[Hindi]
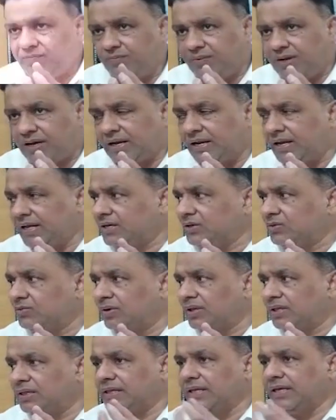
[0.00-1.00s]
में रहने की
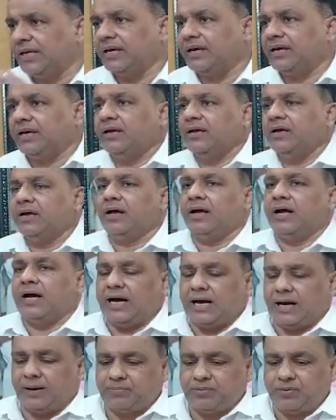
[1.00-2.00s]
ज़रूरत नहीं है
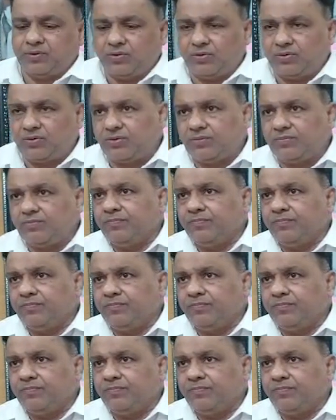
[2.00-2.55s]
आप लोग